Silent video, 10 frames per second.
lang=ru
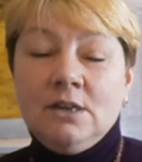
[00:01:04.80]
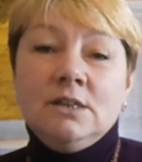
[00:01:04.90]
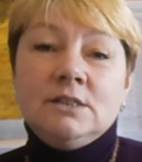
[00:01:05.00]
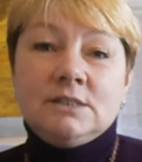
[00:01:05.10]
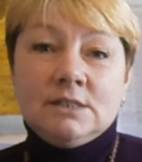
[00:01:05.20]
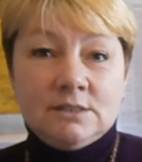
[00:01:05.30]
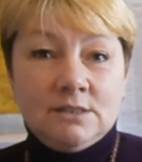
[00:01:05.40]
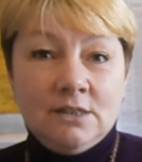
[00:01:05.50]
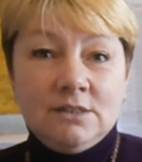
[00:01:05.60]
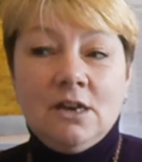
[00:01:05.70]
–
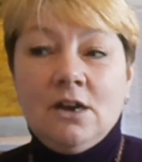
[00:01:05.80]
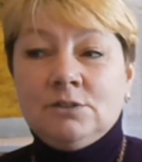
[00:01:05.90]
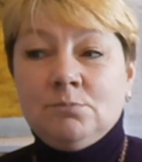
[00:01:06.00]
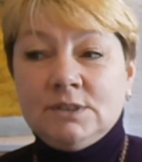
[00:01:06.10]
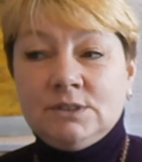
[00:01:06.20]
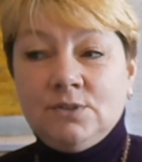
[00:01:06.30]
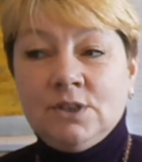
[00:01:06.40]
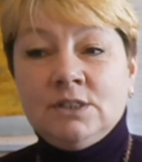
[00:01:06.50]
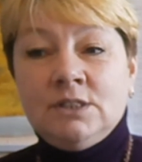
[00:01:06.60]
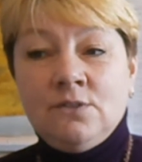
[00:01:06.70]
создание
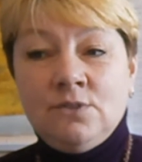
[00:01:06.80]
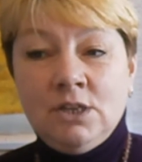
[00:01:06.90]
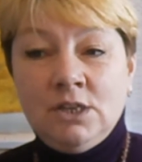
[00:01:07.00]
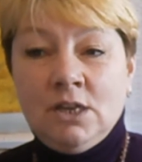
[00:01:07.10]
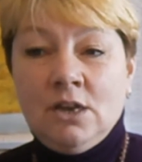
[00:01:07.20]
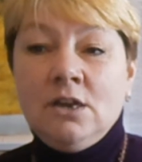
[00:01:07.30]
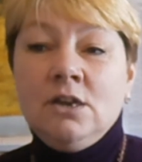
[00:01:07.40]
атмосферы доверия